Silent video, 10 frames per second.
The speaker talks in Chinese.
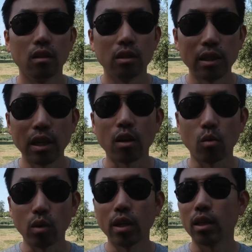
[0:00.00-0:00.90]
现在
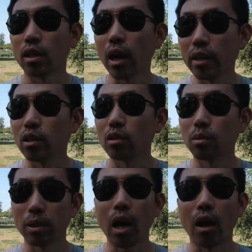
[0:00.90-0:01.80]
国内的开销这
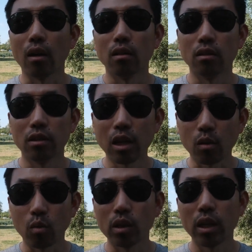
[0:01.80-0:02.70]
么大，你在
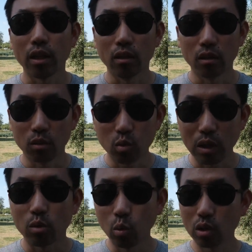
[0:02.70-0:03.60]
国内。
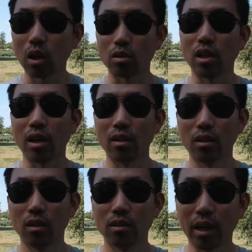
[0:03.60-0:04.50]
赚多少钱
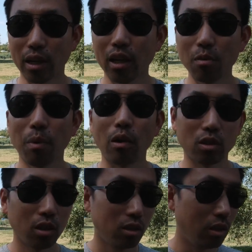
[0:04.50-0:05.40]
才可以保
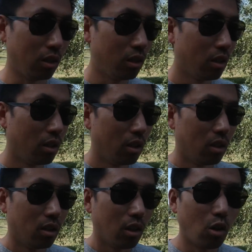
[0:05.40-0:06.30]
证你
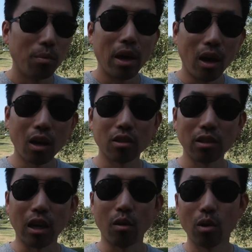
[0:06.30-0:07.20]
后面二十
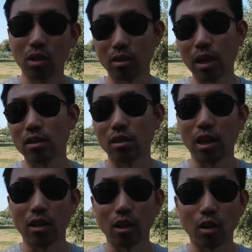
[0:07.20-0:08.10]
年或者三十
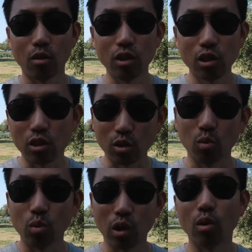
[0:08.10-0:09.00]
年能够衣食
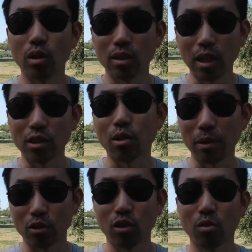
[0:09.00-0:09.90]
无忧的在这
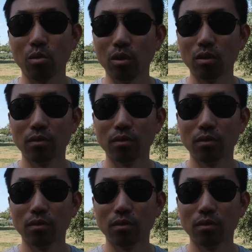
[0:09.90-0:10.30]
边生活？